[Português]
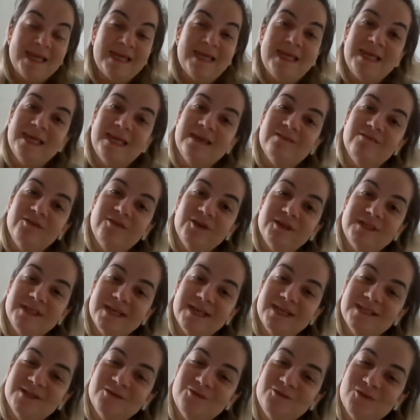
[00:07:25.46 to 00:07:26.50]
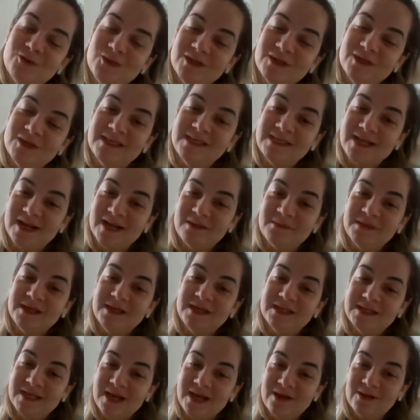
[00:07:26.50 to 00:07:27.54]
que vocês não vão acessar
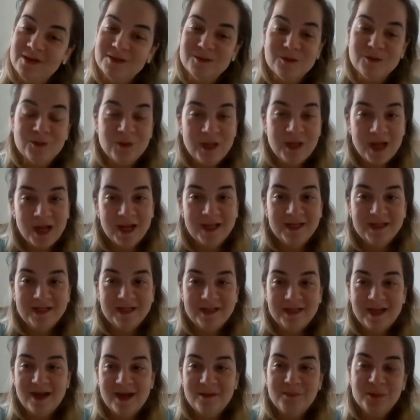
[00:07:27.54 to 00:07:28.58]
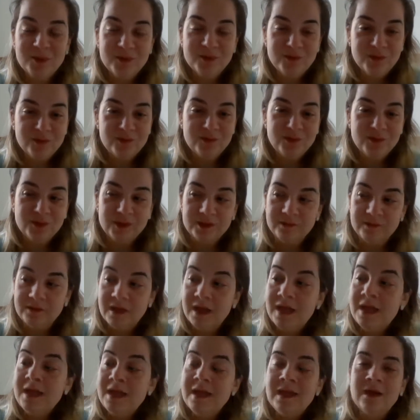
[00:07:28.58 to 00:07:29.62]
minhas aulas online, tá? Por favor.
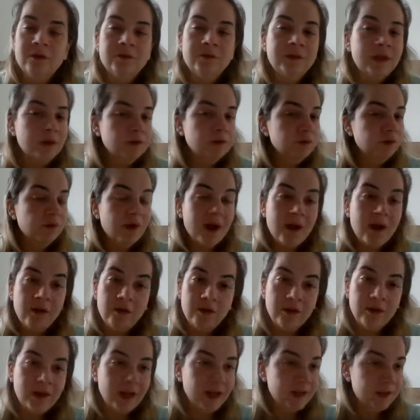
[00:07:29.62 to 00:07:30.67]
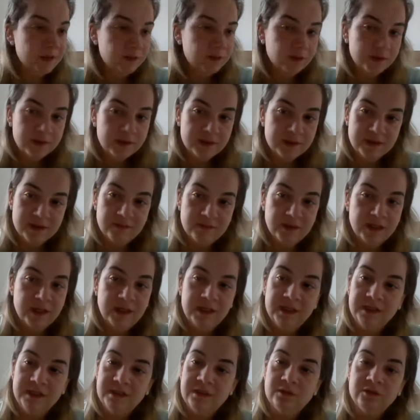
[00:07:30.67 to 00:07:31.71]
Eu não dou aula online toda
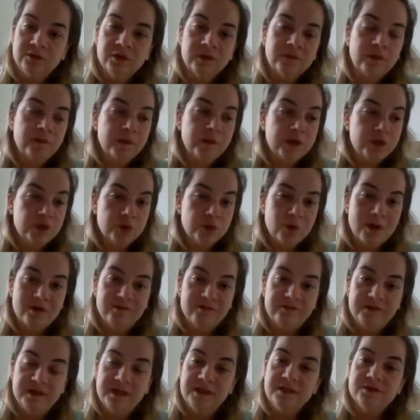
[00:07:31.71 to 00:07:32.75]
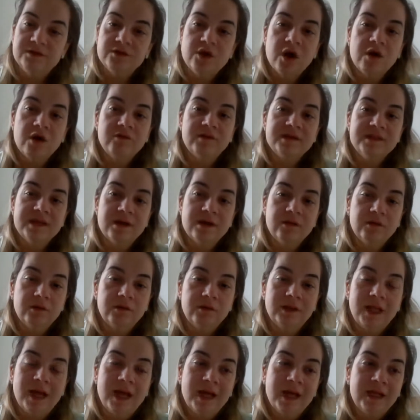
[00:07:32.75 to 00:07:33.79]
semana, então normalmente eu aviso, ó, vai ser aula
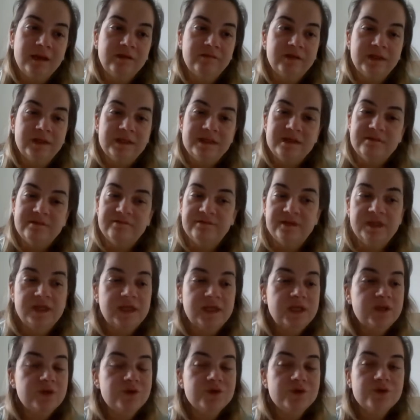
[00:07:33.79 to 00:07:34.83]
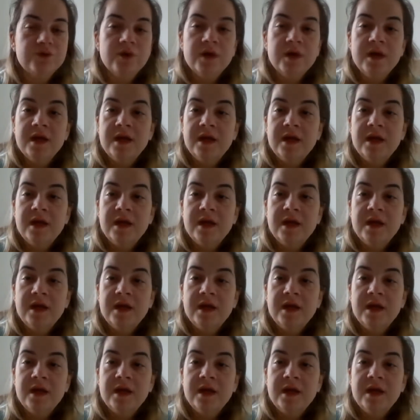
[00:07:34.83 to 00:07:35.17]
online, vai ser vídeo.